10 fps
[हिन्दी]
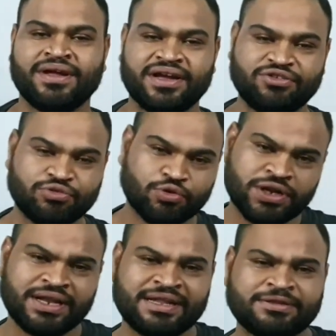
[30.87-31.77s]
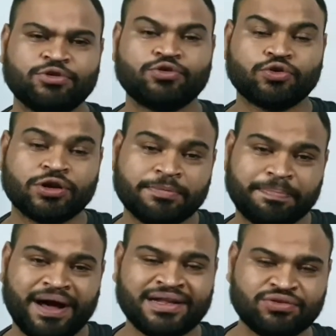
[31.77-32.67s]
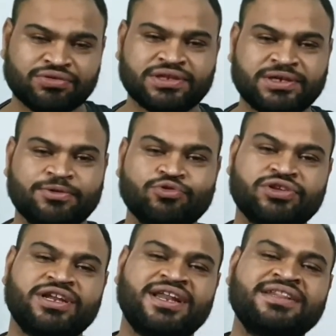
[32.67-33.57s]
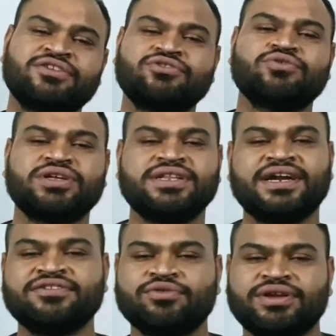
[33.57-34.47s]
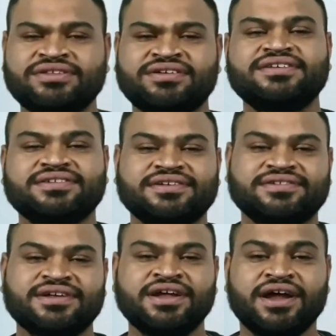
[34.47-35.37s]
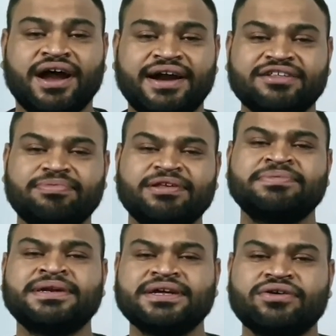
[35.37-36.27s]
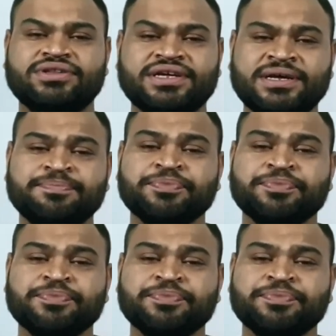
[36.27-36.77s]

कि जो टोटल लेंथ जो टोटल पाथ होता है उसकी लेंथ जो होती है दैट इज़ नोन एज डिस्टेंस एंड डिस्प्लेसमेंट क्या होती है